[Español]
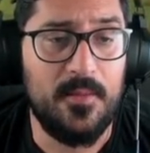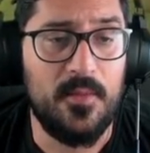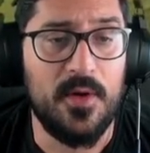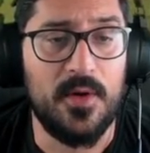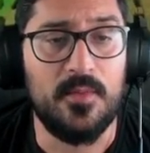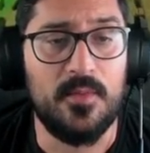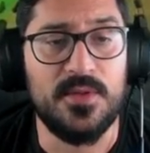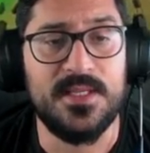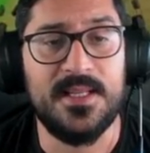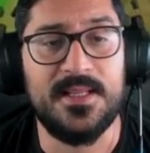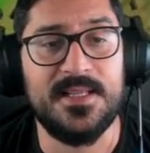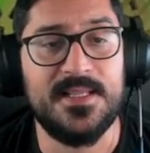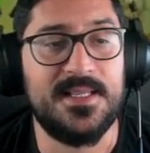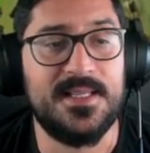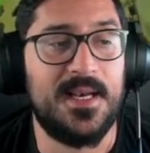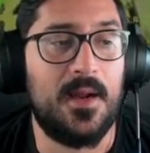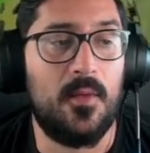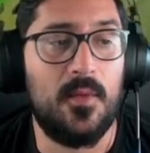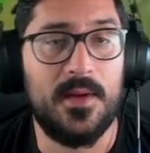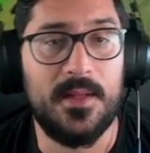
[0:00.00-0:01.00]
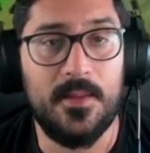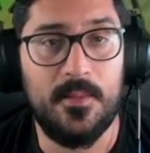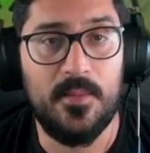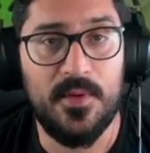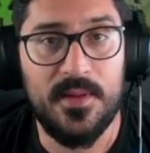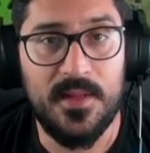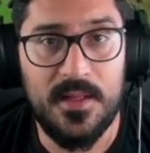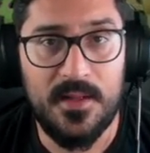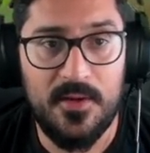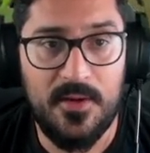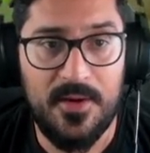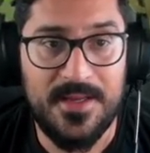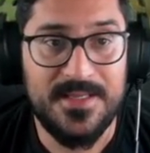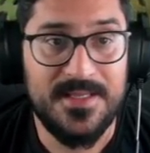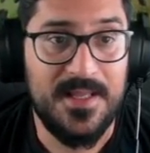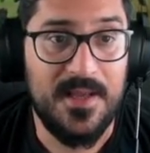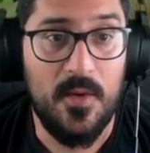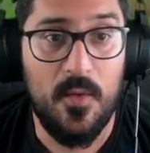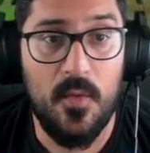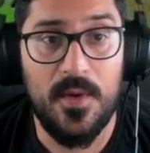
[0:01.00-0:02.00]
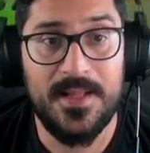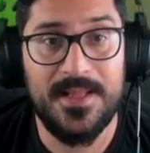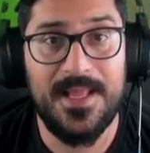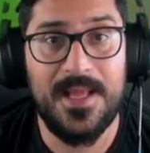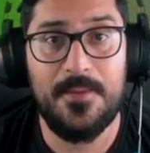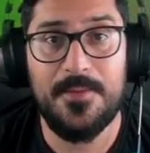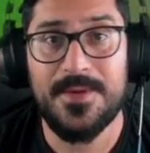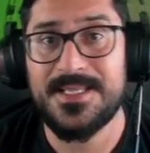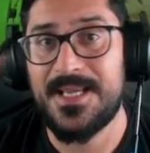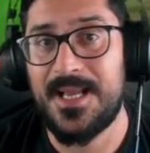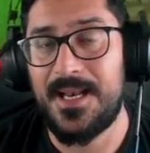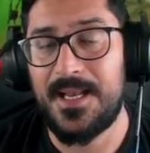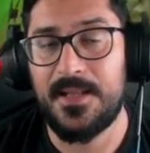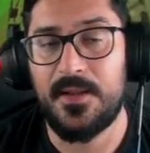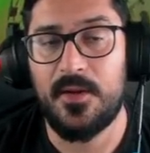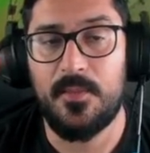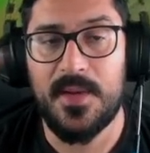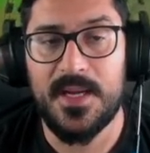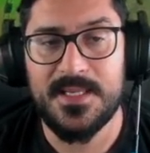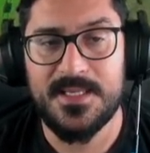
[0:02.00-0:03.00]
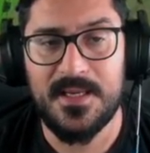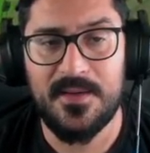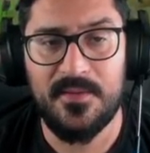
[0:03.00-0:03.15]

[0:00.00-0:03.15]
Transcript: Bueno, pues antes era 40%, ahora es 50% y va escalando más,